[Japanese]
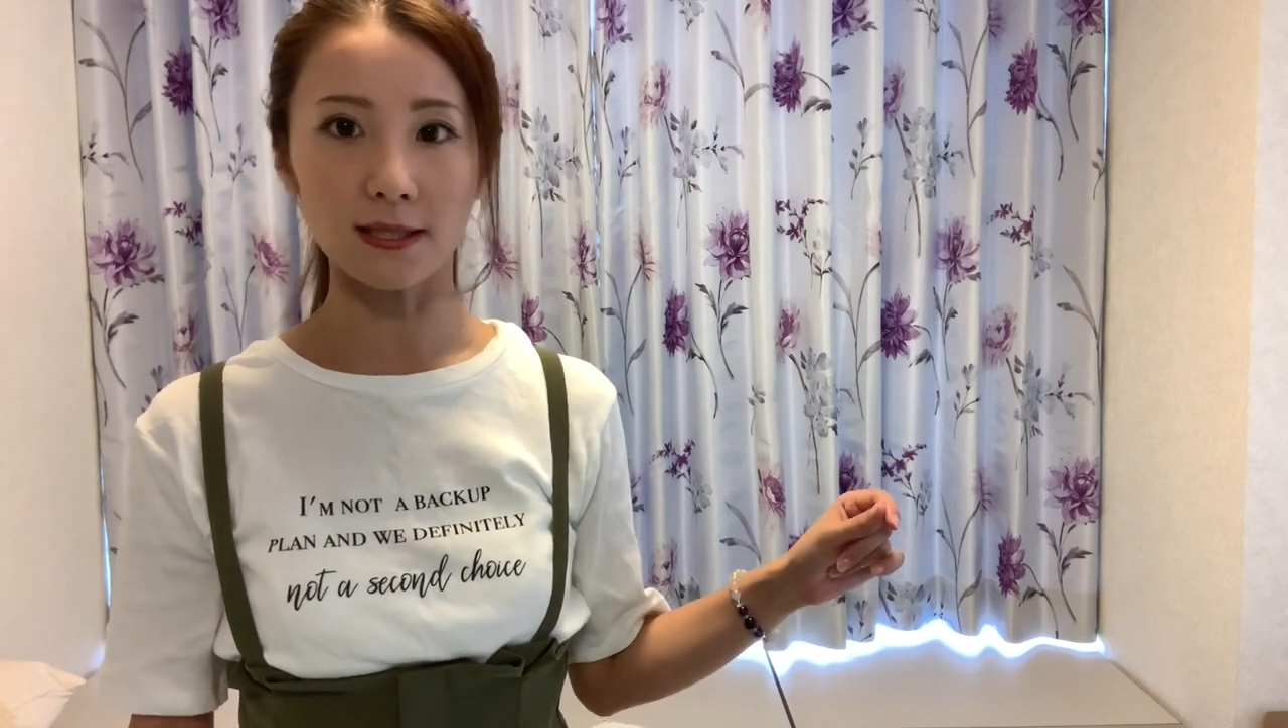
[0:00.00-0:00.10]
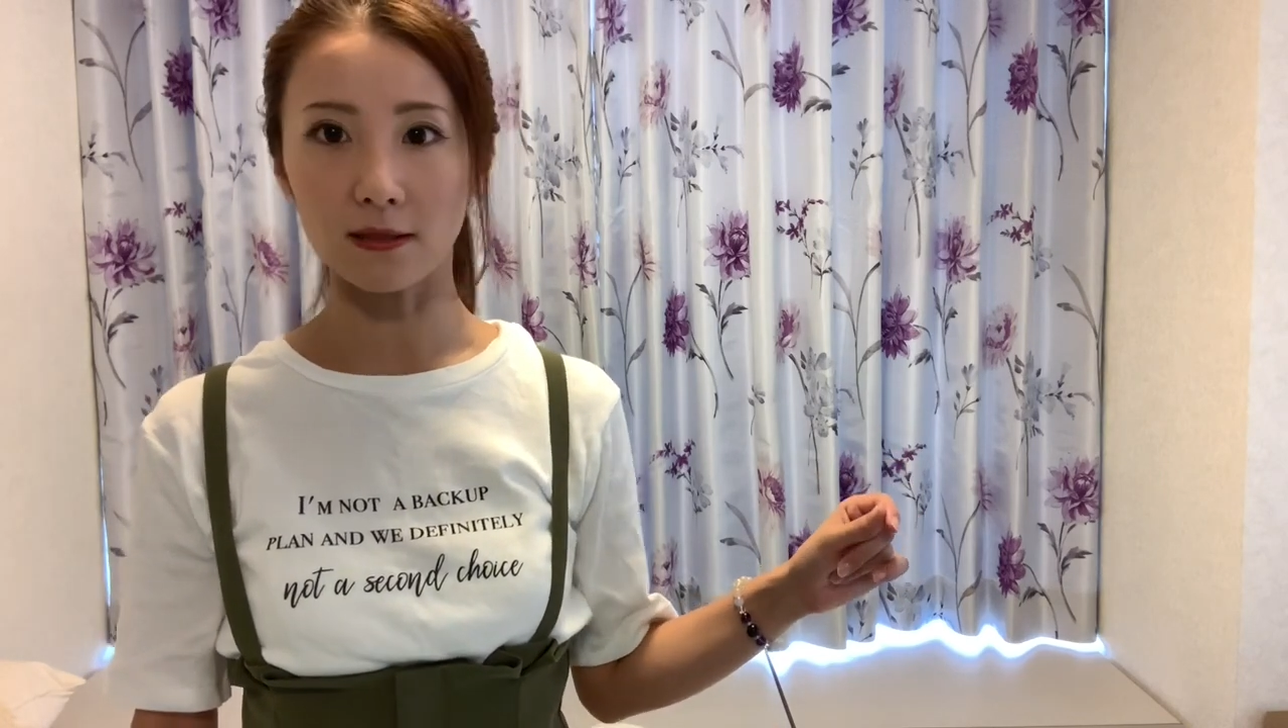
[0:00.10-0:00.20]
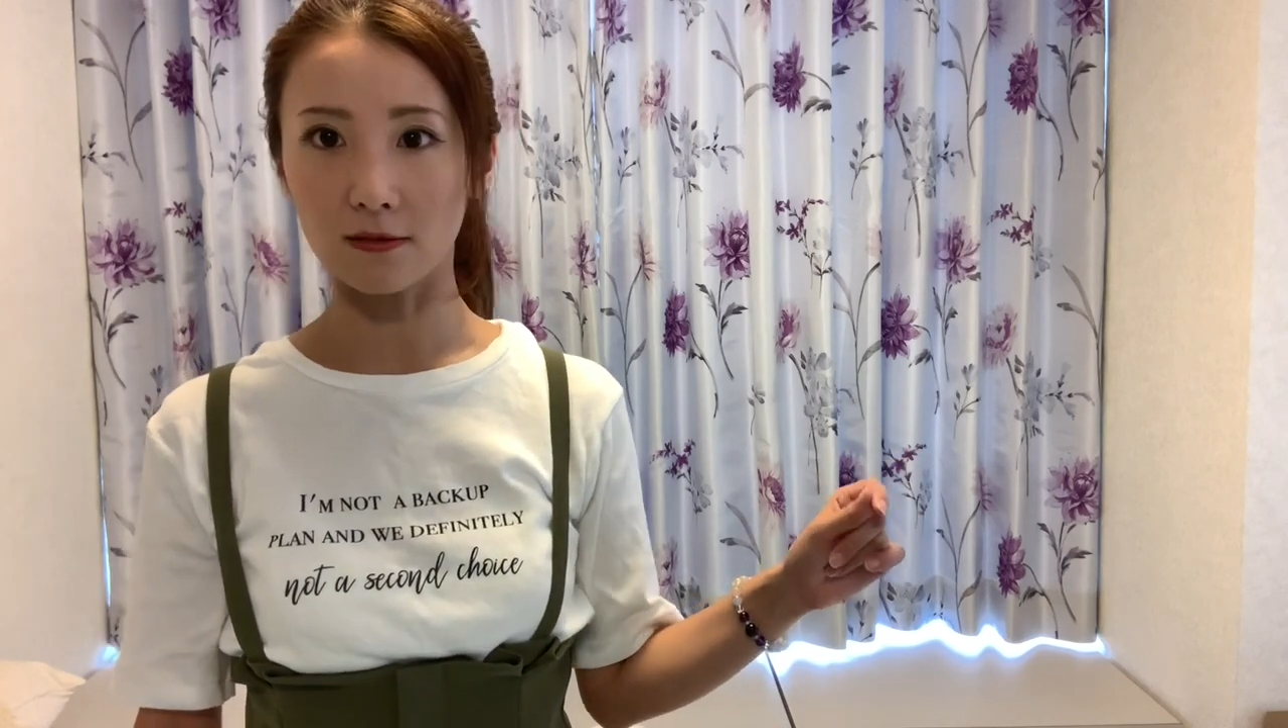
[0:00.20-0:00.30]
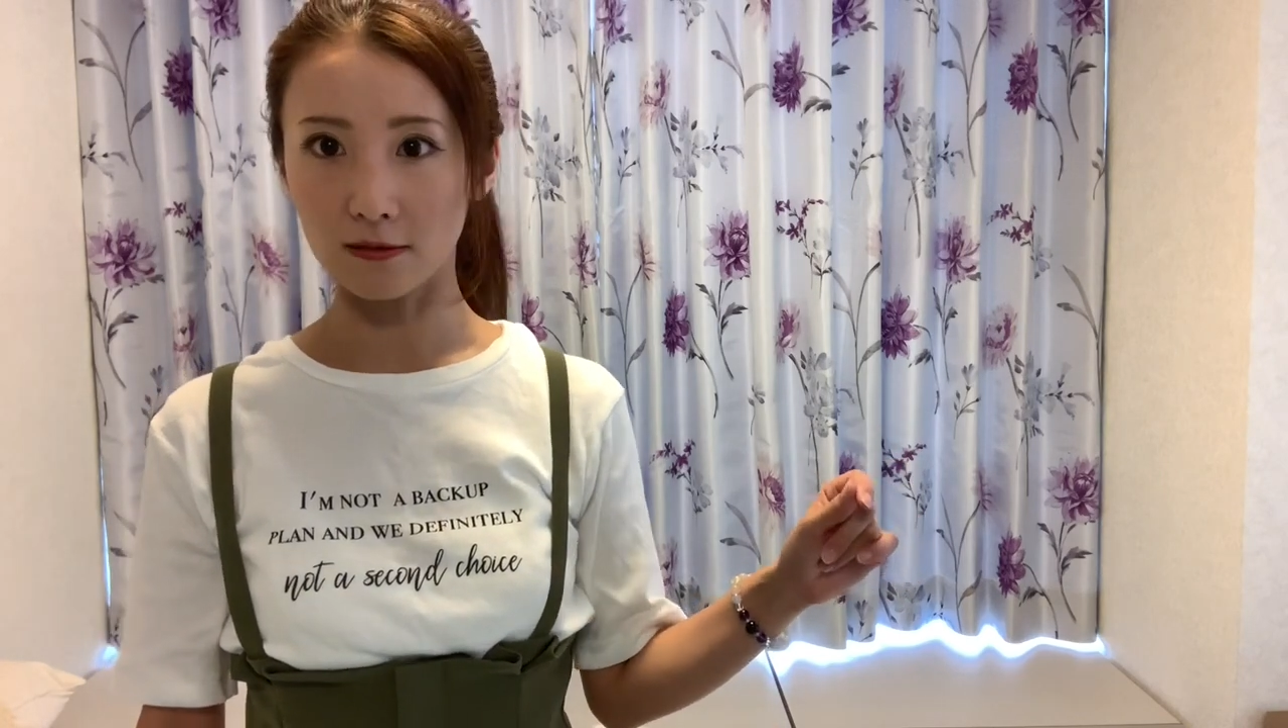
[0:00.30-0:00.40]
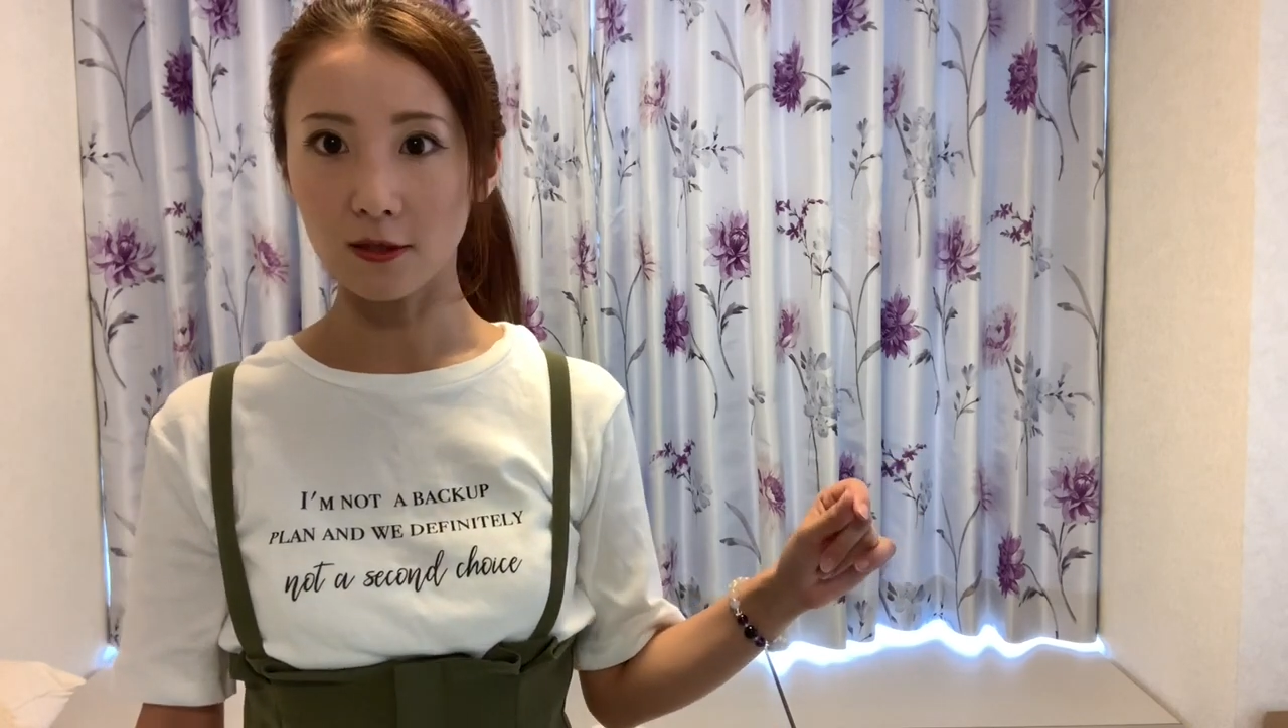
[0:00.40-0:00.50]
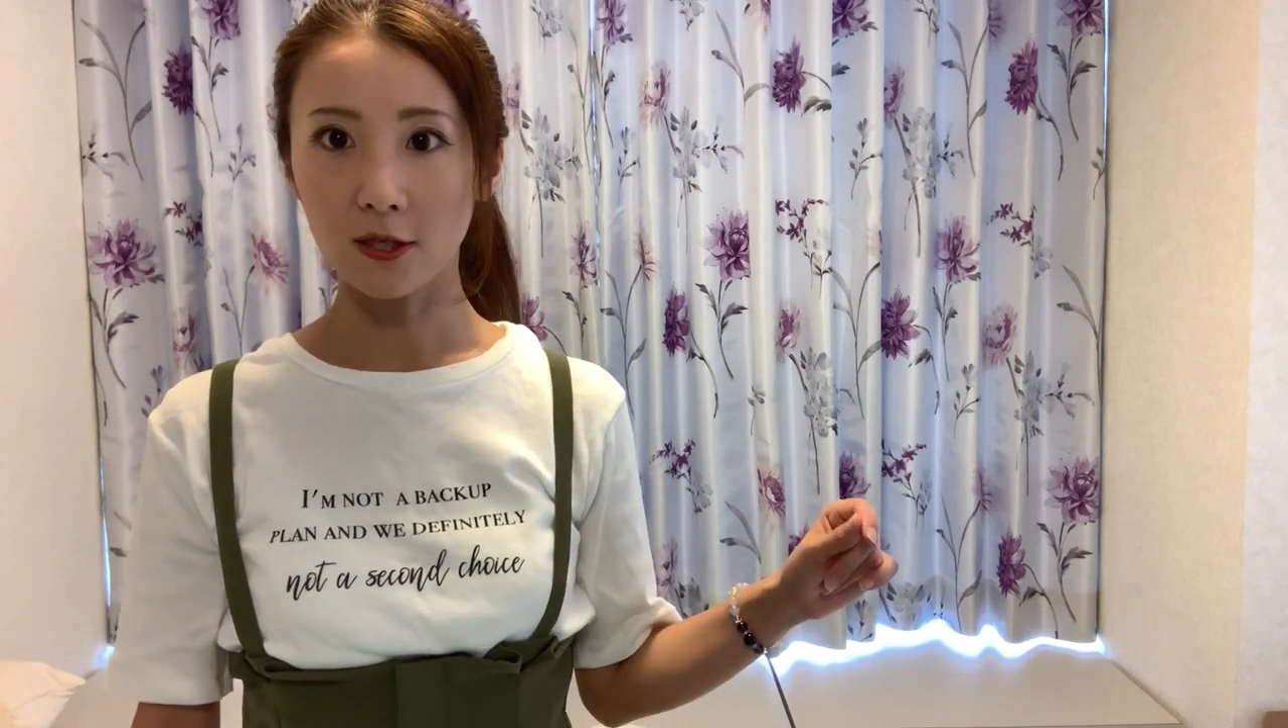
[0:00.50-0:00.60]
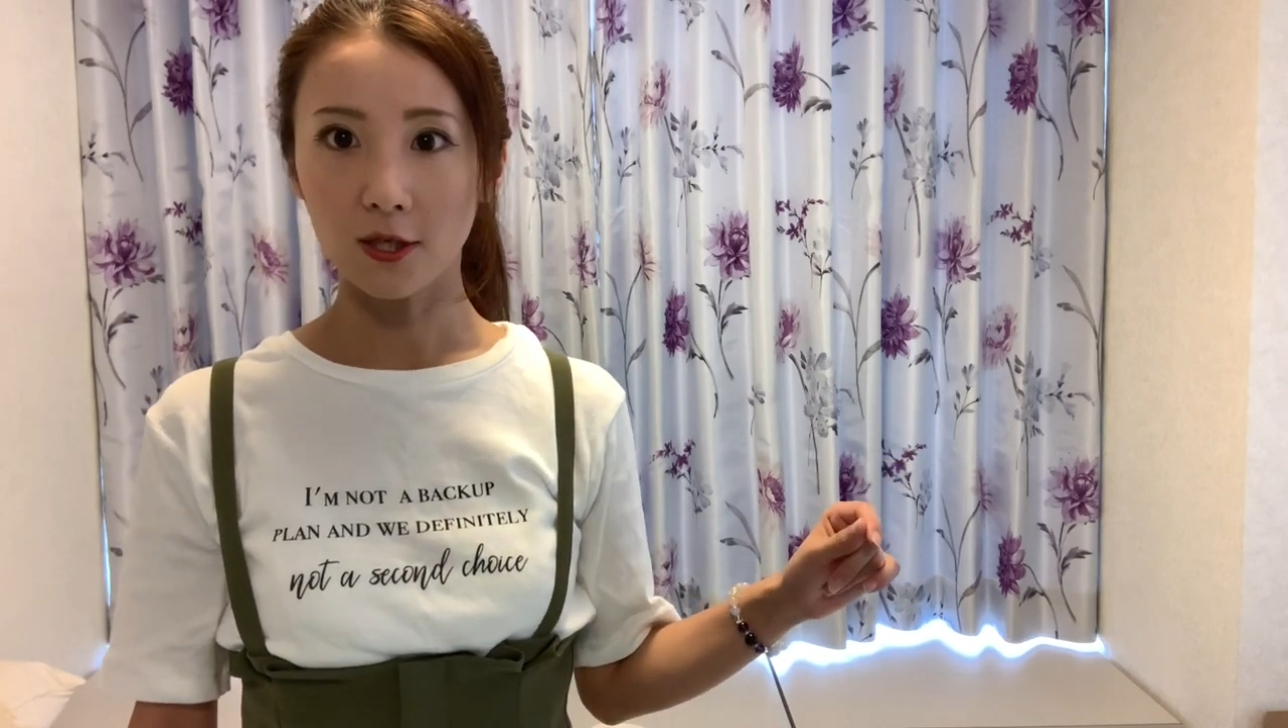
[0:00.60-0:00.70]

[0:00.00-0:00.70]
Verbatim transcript: してる